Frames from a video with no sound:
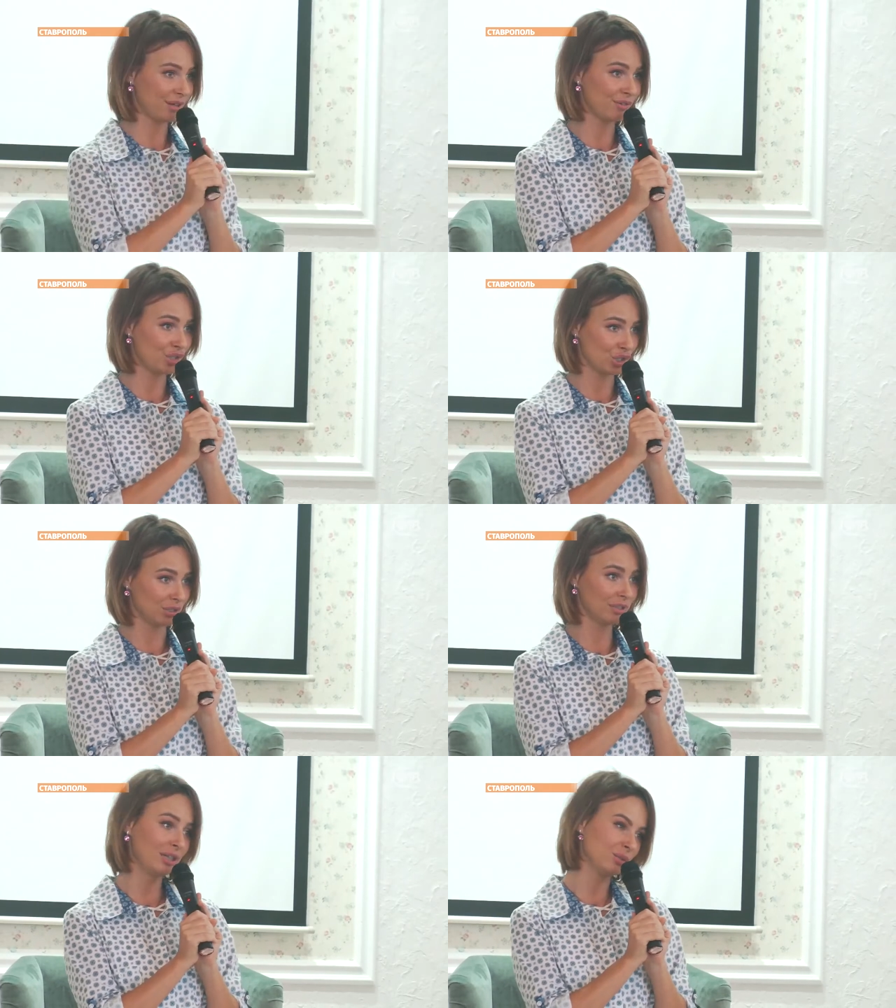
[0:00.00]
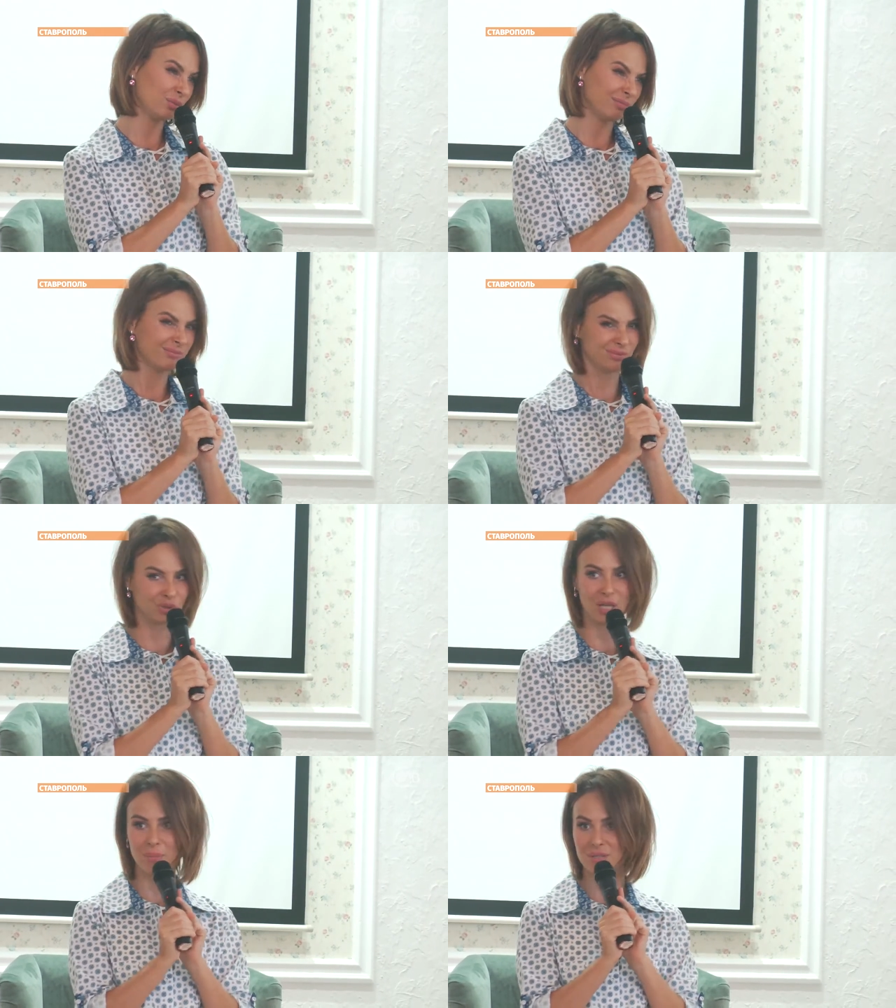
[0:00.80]
будущих мам из Краевого
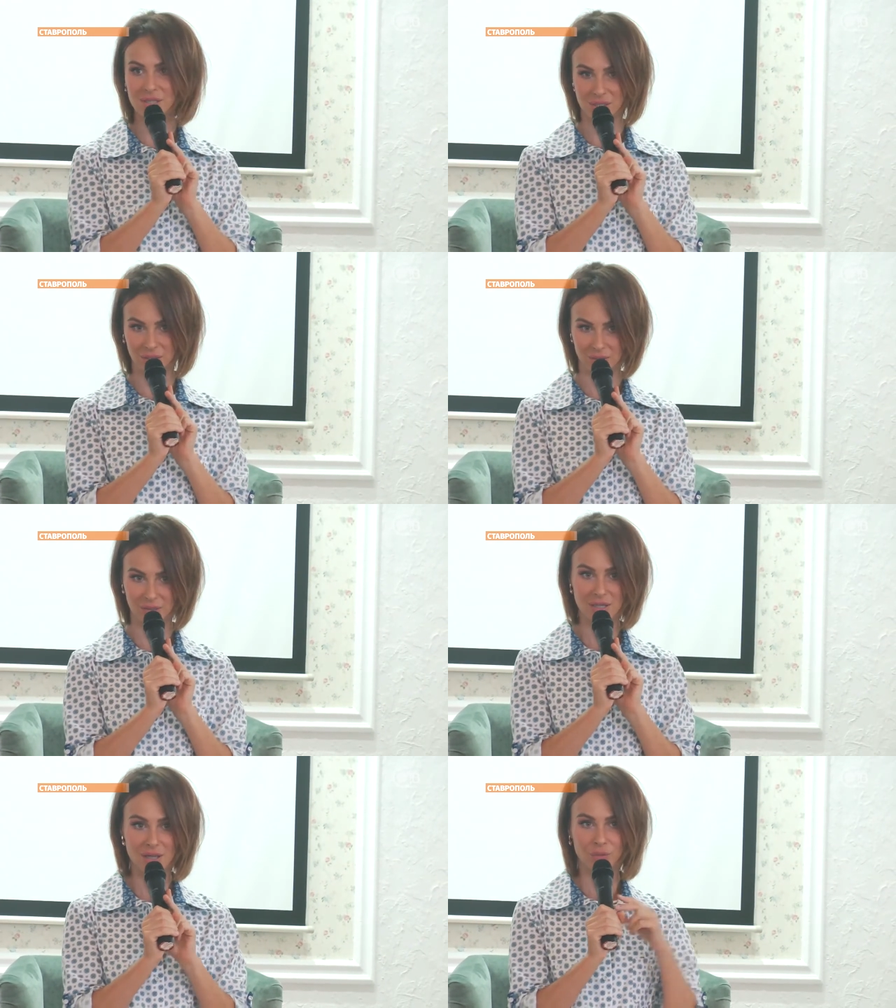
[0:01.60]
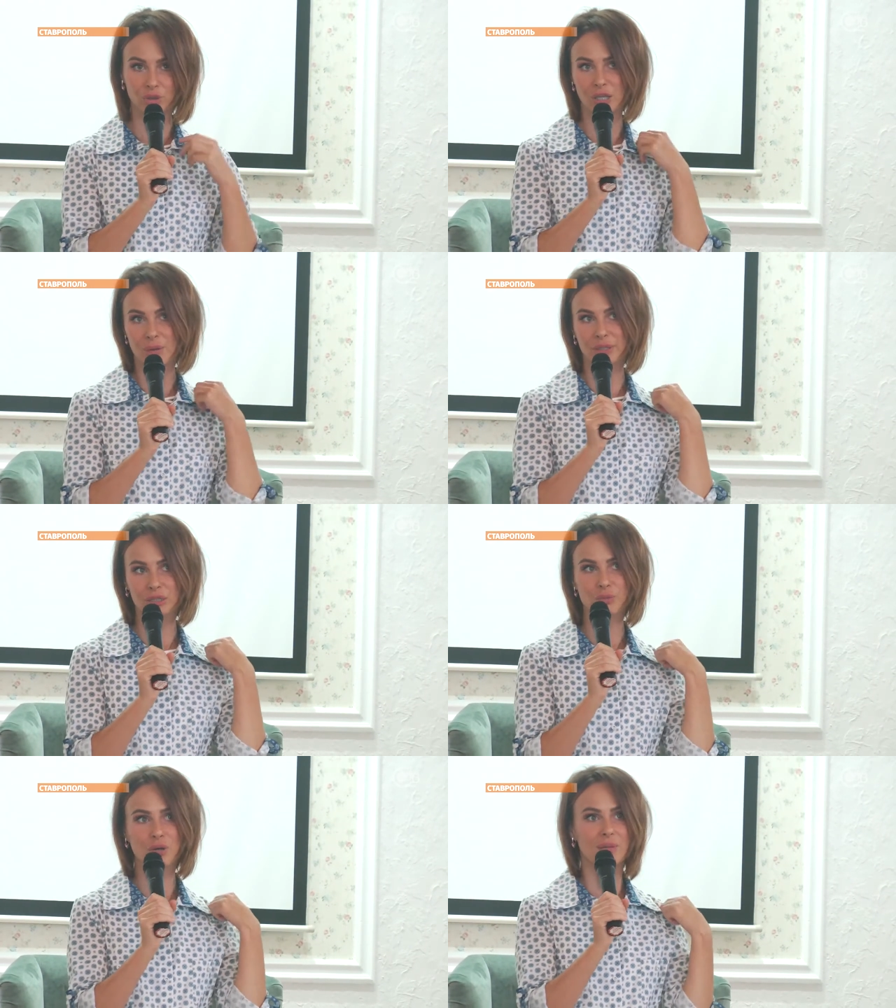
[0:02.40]
центра. Семинар продолжится
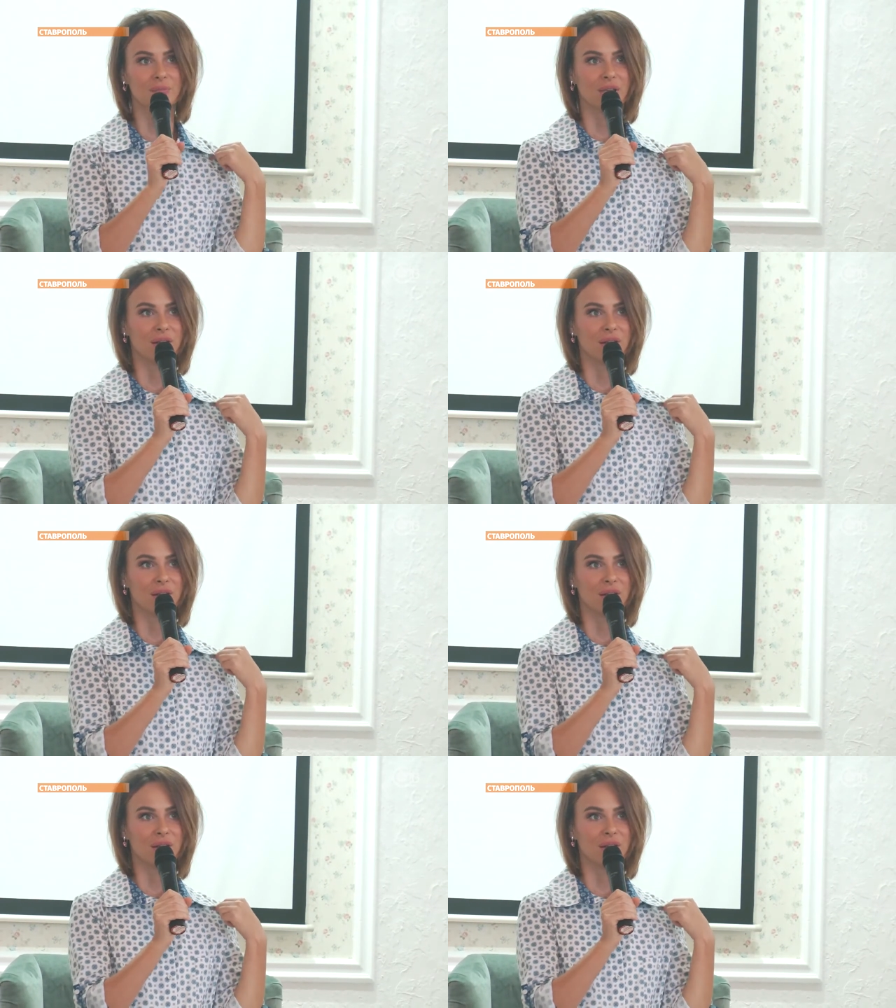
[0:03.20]
и завтра.